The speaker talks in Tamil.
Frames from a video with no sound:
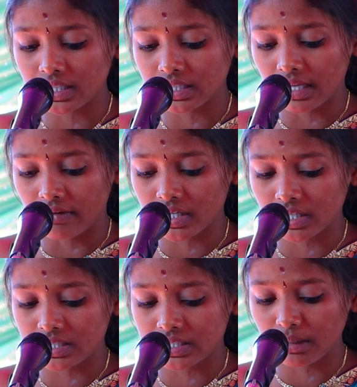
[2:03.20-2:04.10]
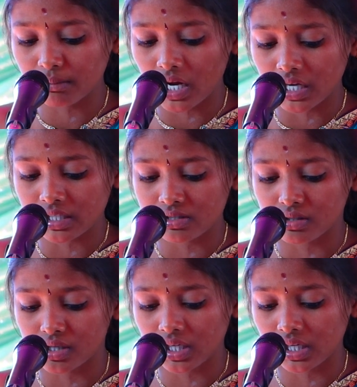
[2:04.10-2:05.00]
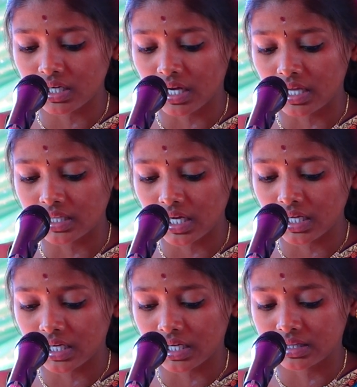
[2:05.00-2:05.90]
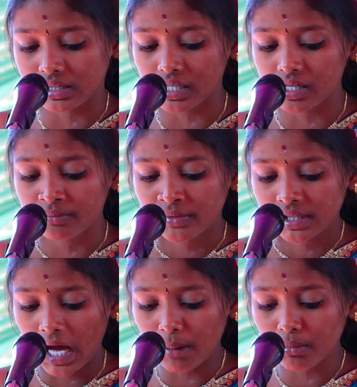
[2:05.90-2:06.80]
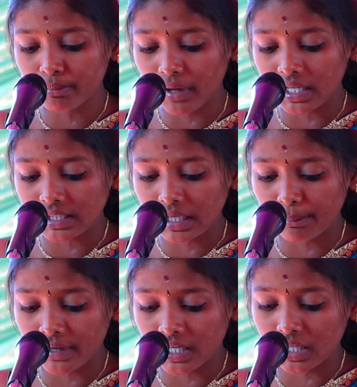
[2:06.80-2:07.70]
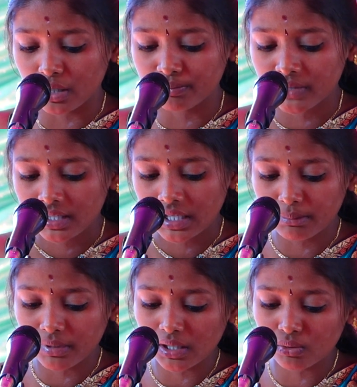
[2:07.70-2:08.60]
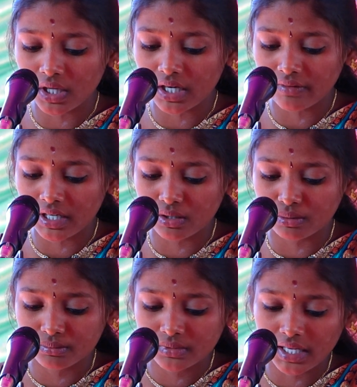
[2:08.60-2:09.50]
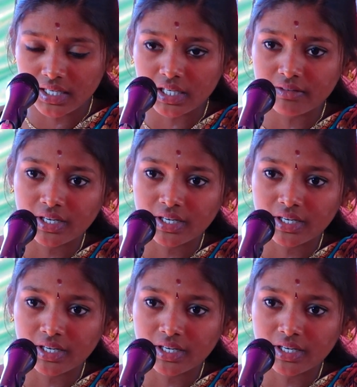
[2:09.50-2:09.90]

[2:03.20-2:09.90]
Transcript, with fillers: செய்த தவறுக்கு சினம் காட்ட சொல்லுகின்ற அதே நேரத்தில் நாமும் பாதிக்கப்படுகிறோம் என்பதை உணர வேண்டும் நன்றி